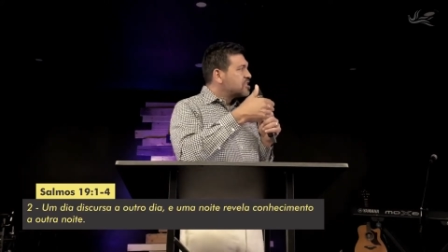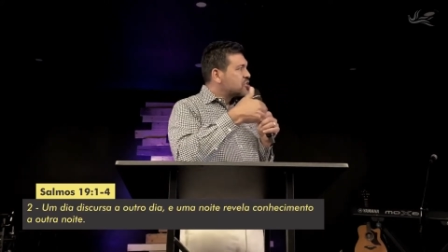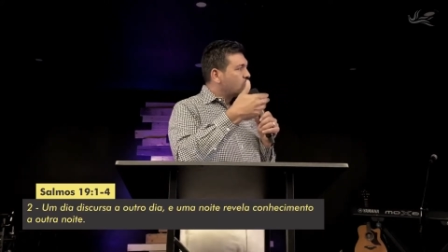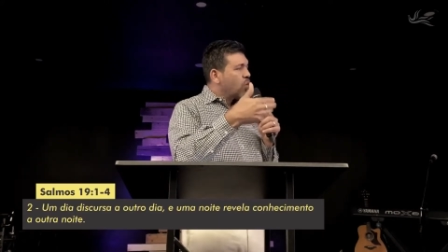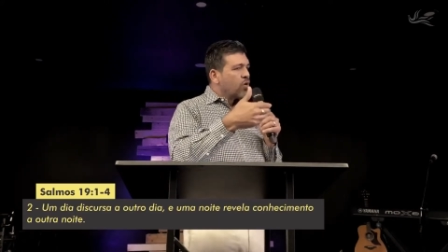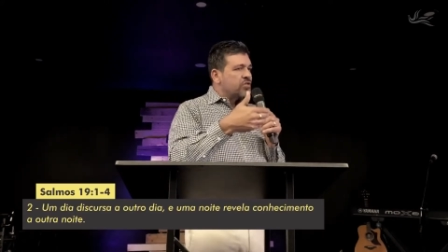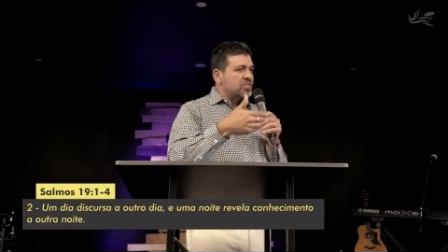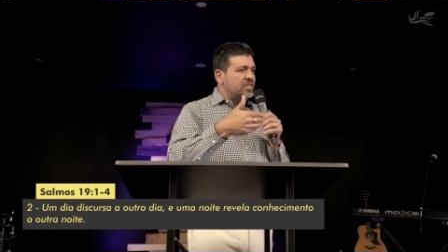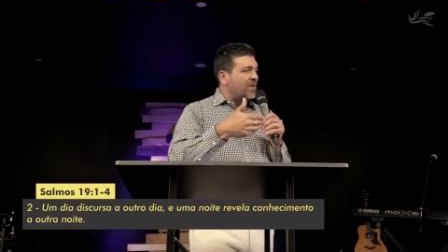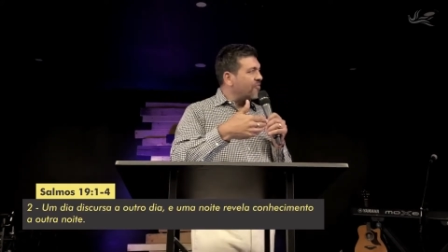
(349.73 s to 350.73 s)

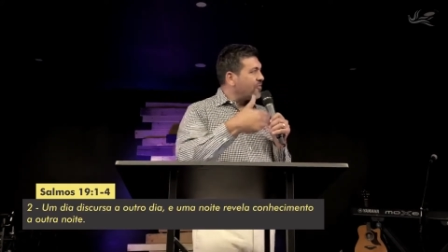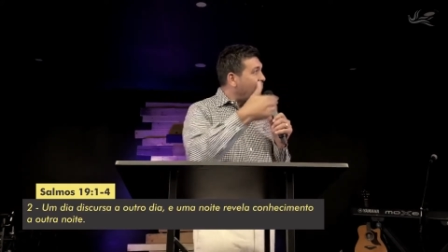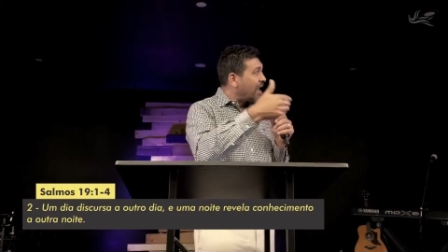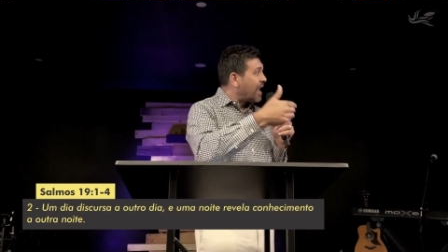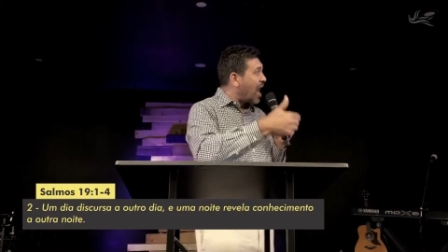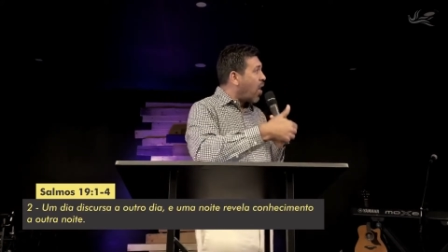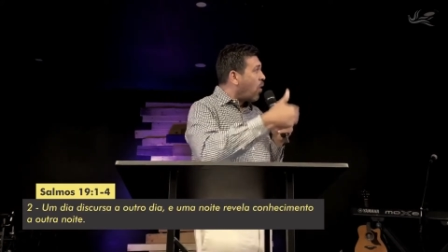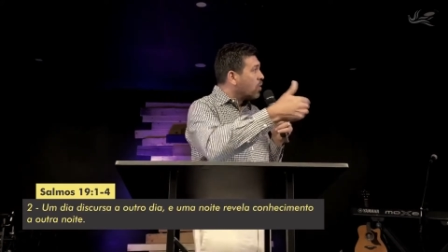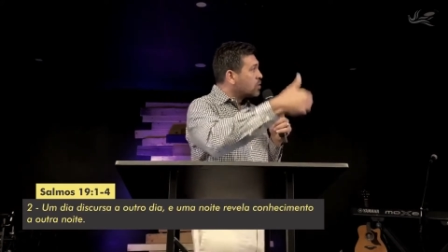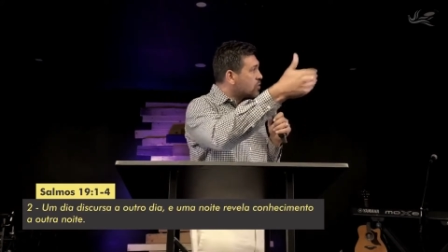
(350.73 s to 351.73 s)
discursa, fala
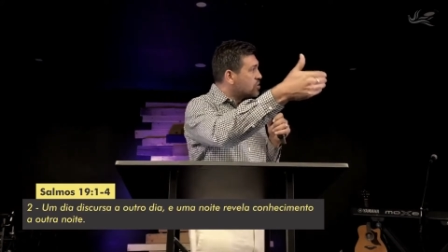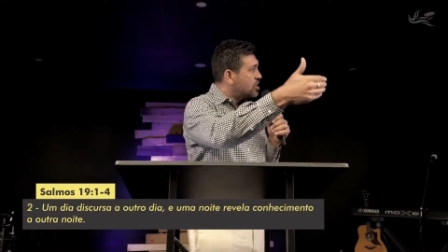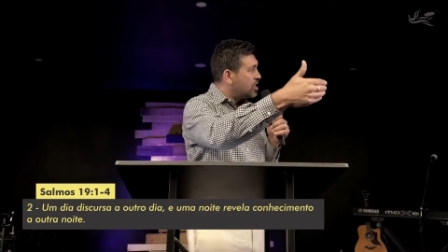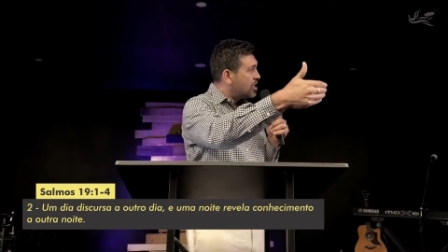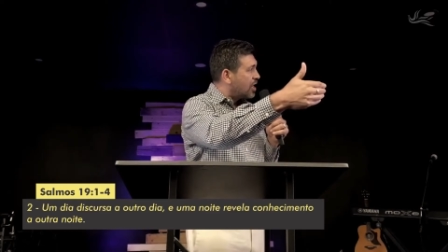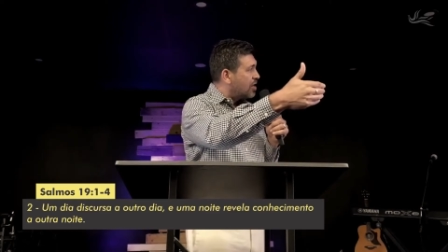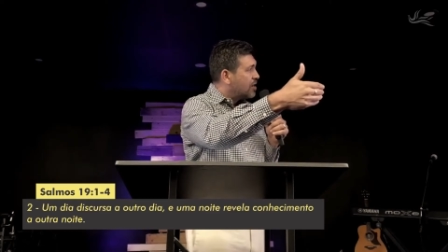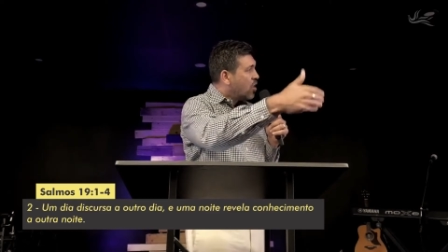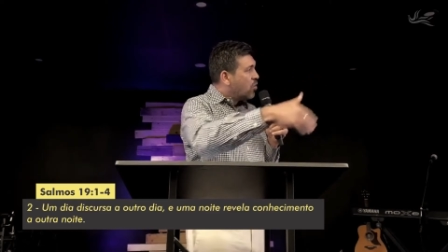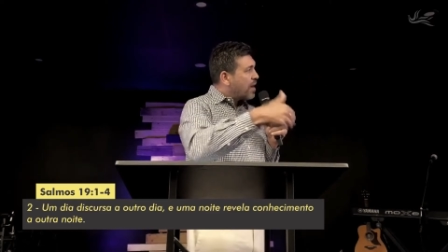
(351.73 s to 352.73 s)
a outro dia,